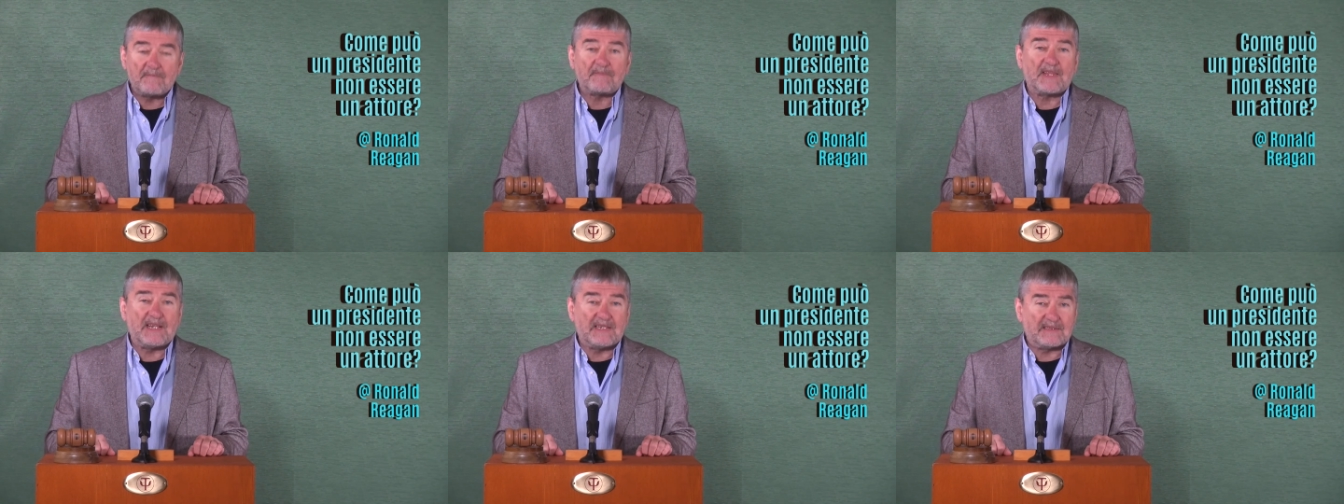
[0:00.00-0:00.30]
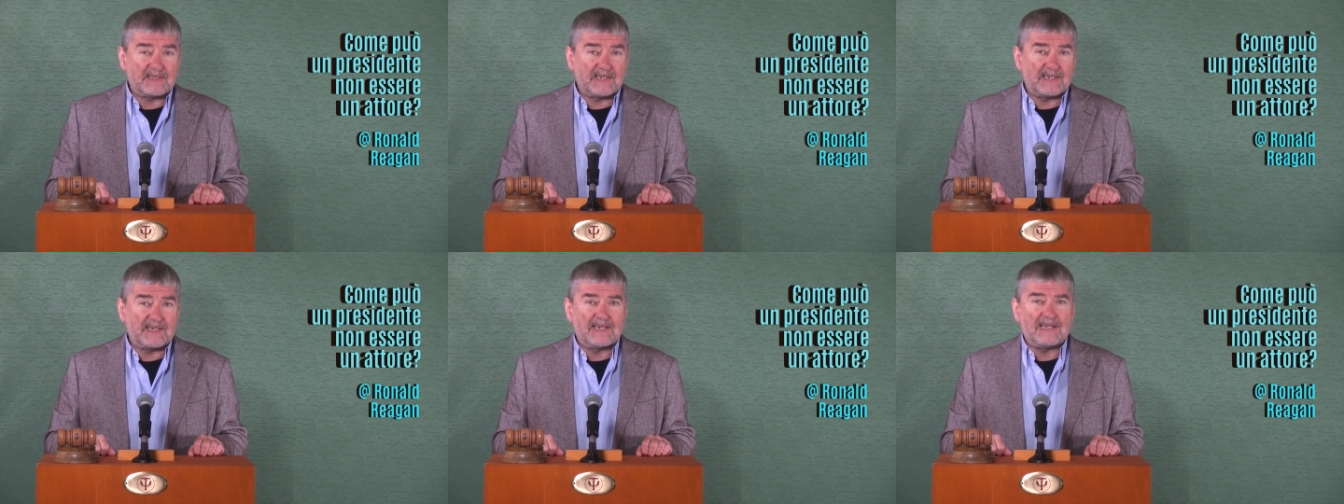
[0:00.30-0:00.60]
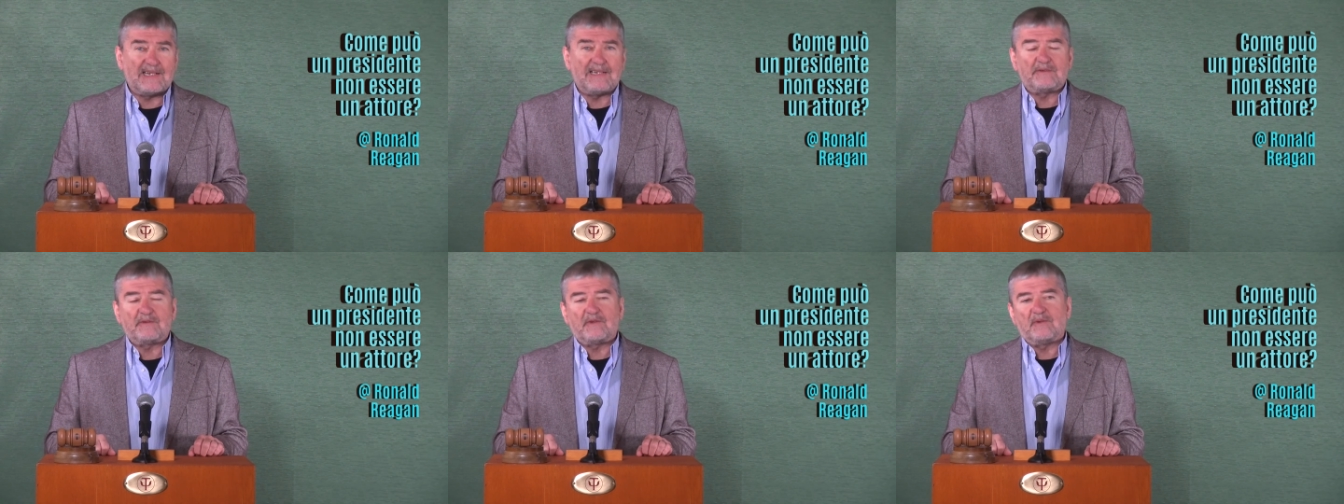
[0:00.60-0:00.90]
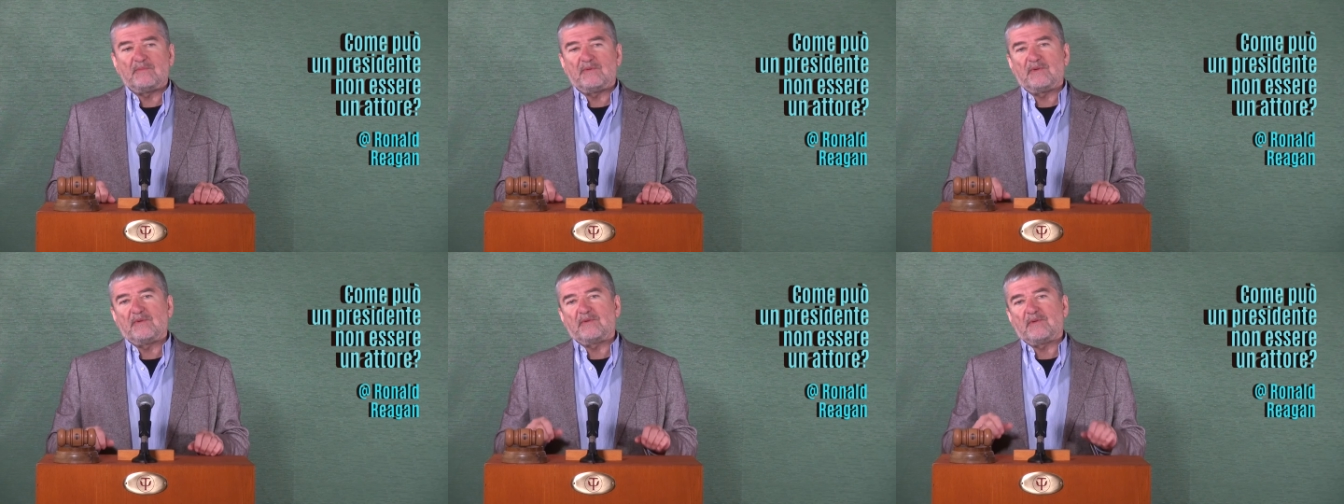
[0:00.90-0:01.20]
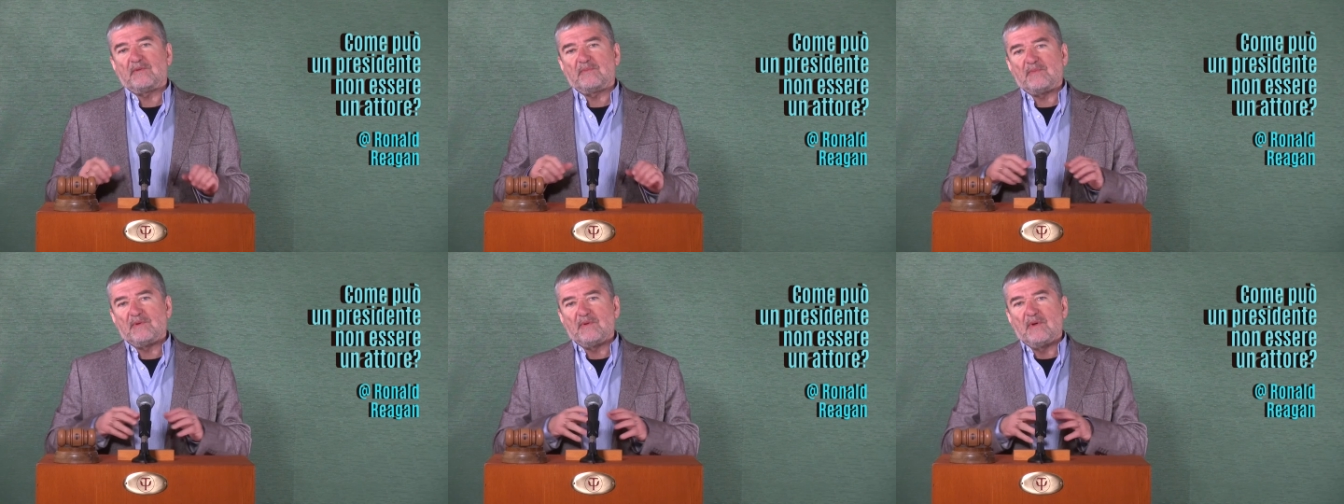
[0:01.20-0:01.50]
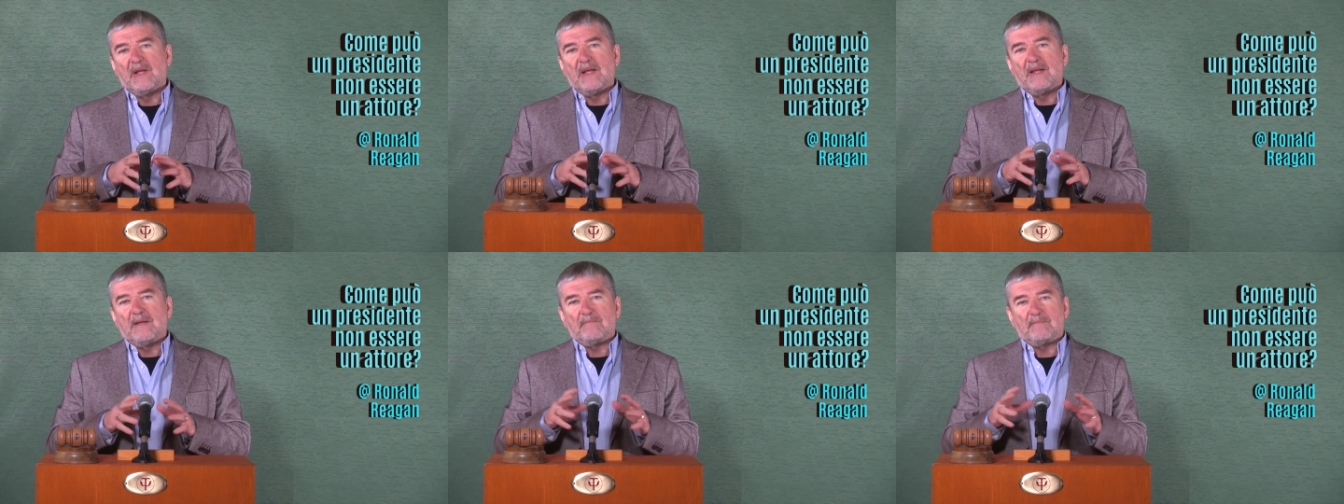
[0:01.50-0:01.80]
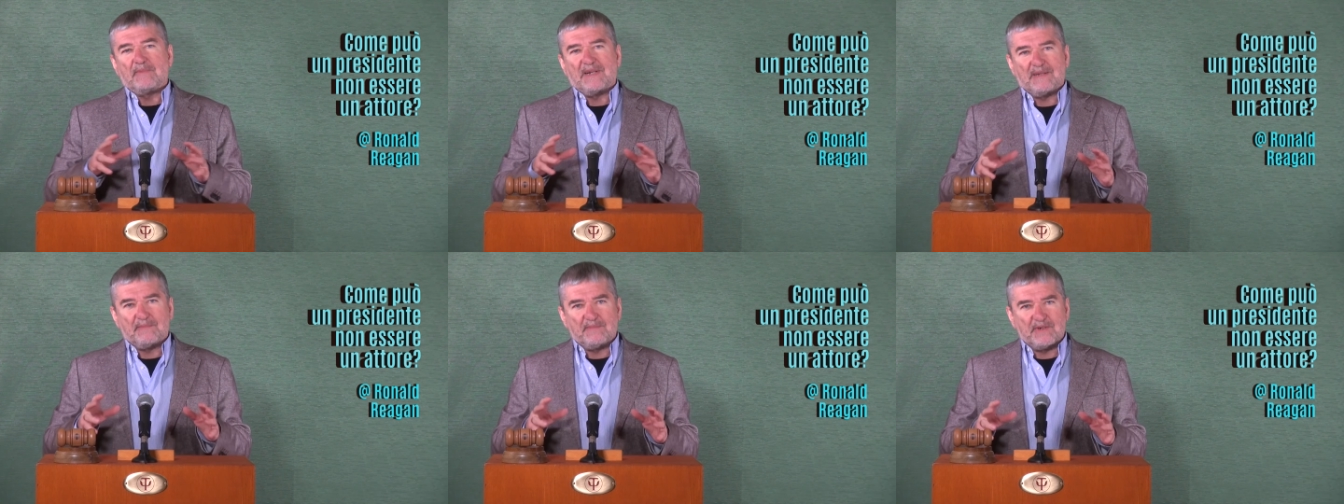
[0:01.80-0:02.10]
e tra l'altro molto più
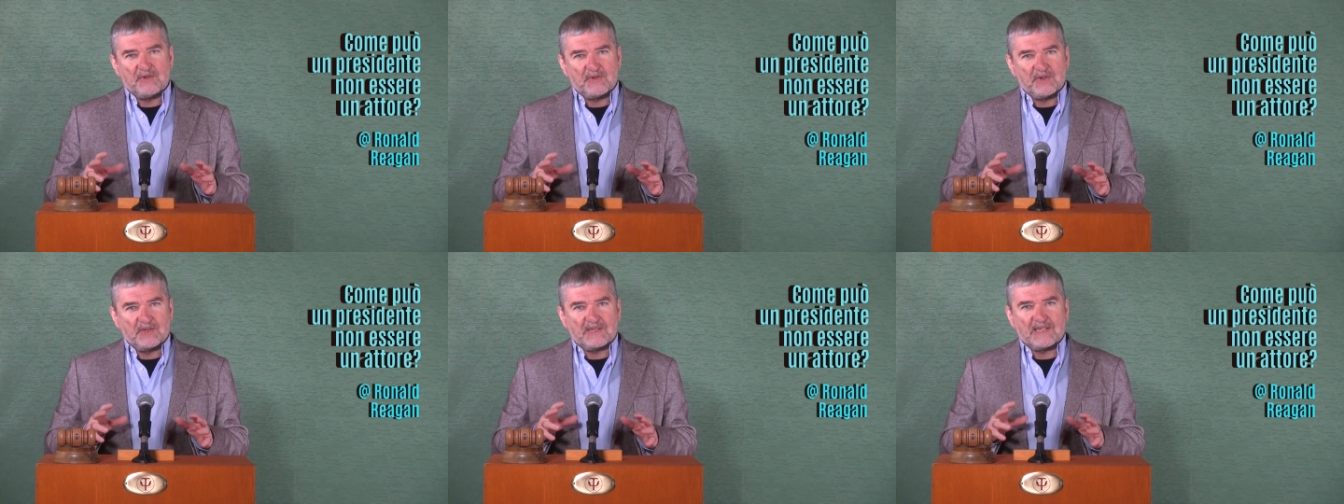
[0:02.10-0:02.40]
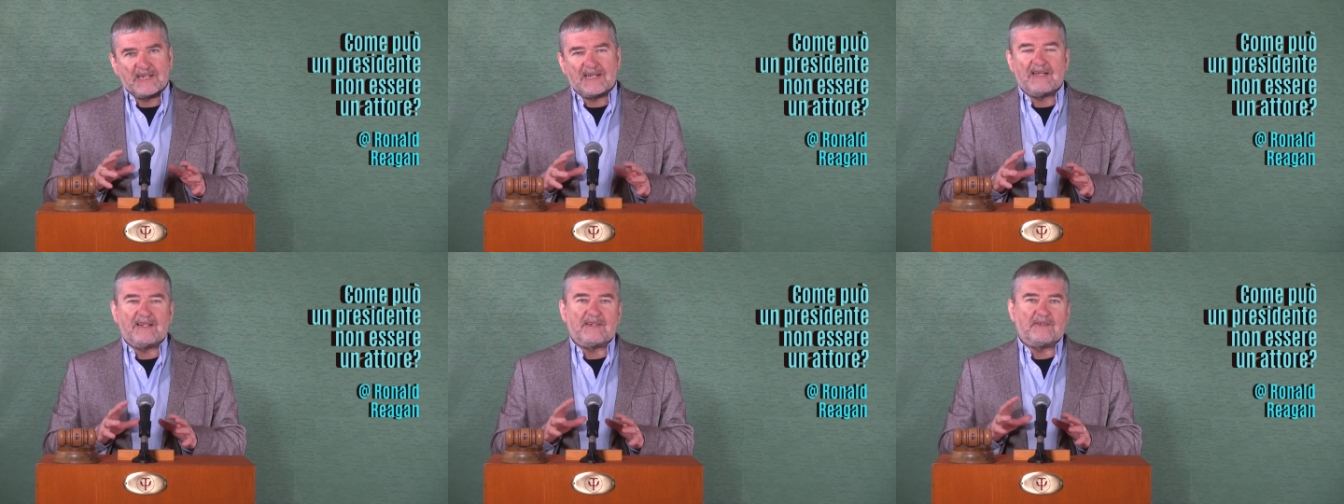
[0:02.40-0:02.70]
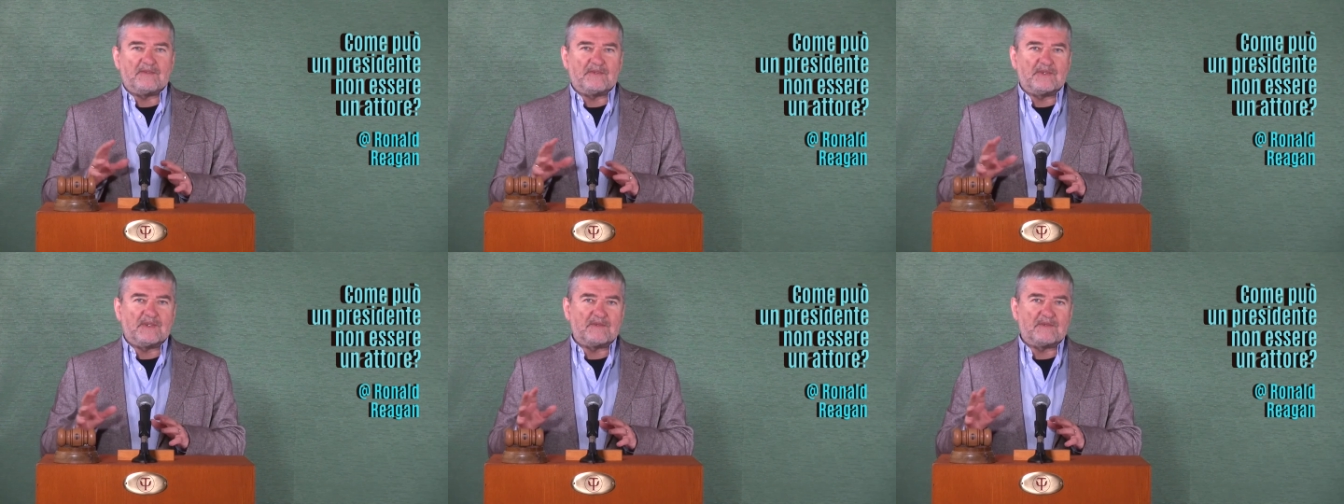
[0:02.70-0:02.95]
plebiscitario